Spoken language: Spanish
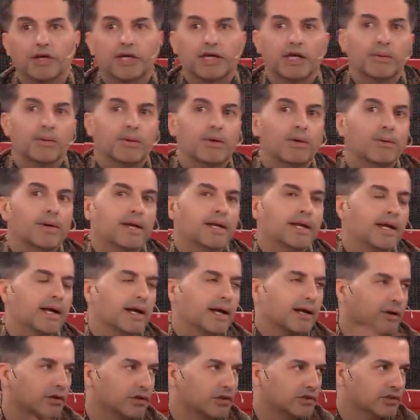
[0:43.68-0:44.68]
yo dije
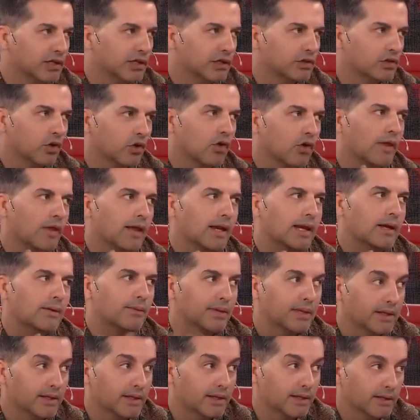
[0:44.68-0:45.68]
Viviana Canosa toda la
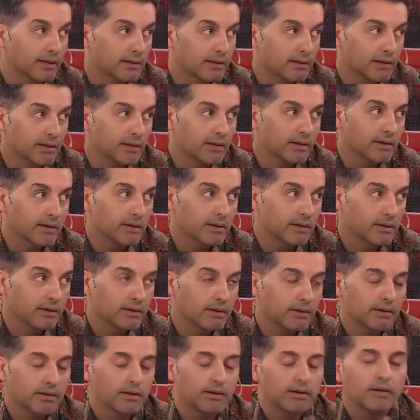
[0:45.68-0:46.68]
vida
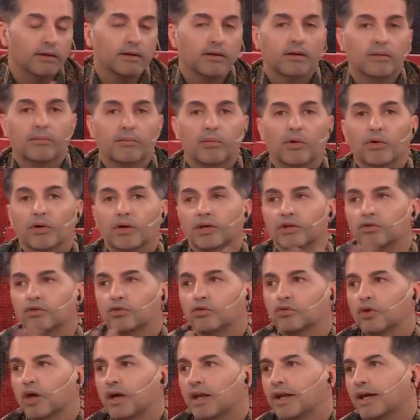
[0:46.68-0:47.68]
porque
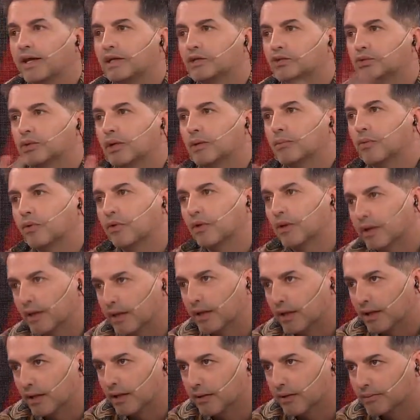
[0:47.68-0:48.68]
Susana es una
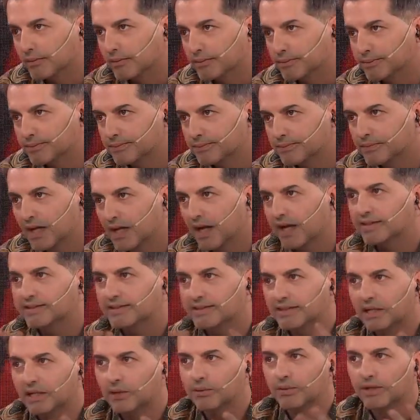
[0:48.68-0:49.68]
porquería.
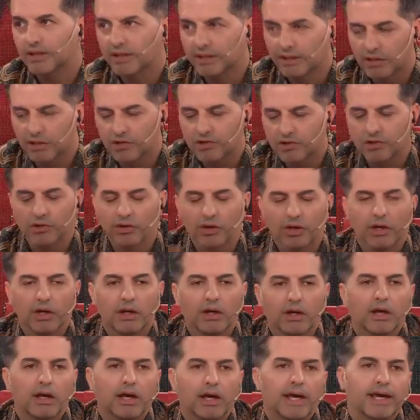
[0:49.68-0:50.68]
Así había dicho
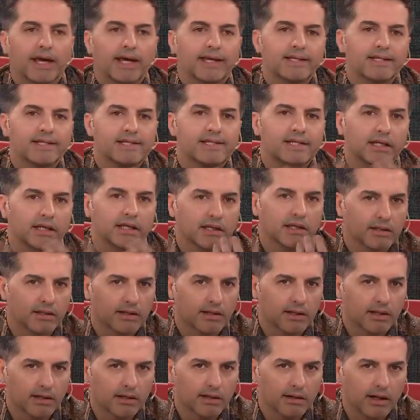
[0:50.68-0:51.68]
en
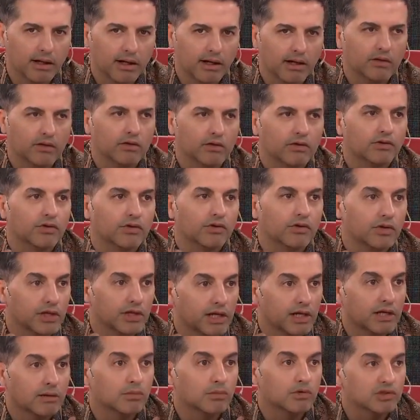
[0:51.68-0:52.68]
chiste oh. al otro
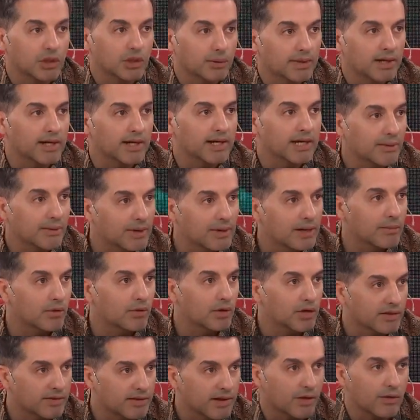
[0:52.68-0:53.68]
día, como sabía que le había
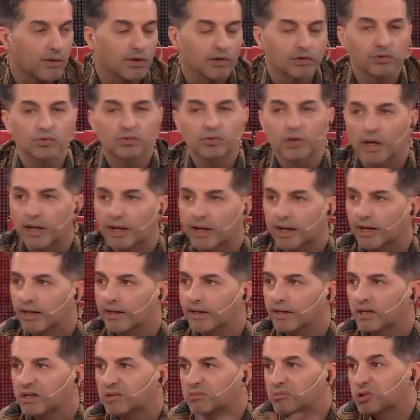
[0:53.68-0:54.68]
molestado a
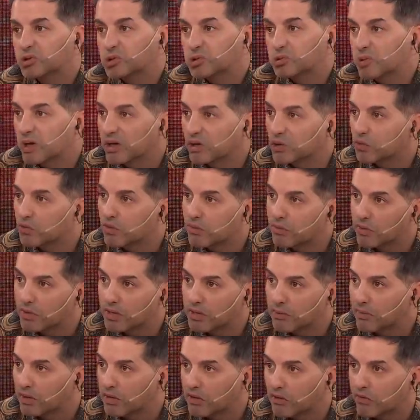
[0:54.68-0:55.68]
Susana, pues yo nunca tuve
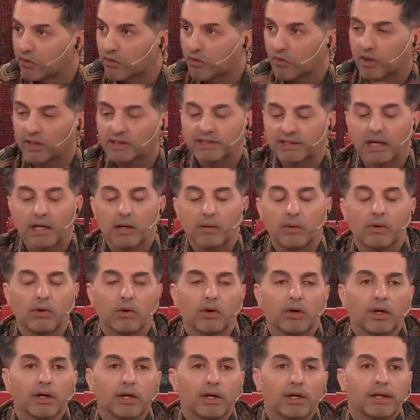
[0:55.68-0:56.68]
problemas con
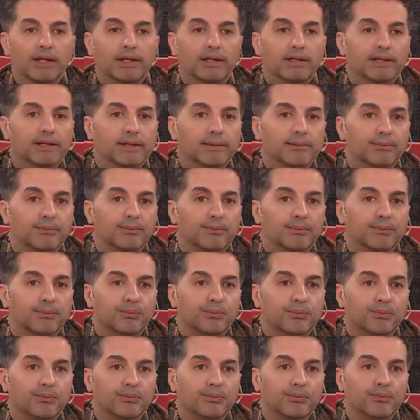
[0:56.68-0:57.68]
Rocasalvo.
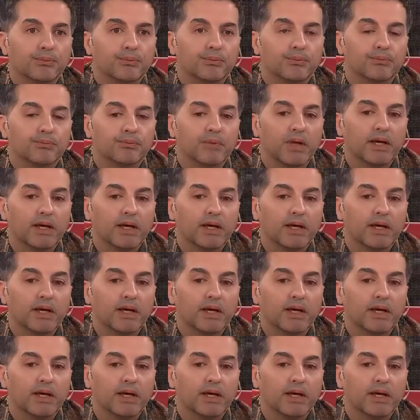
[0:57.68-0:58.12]
Em,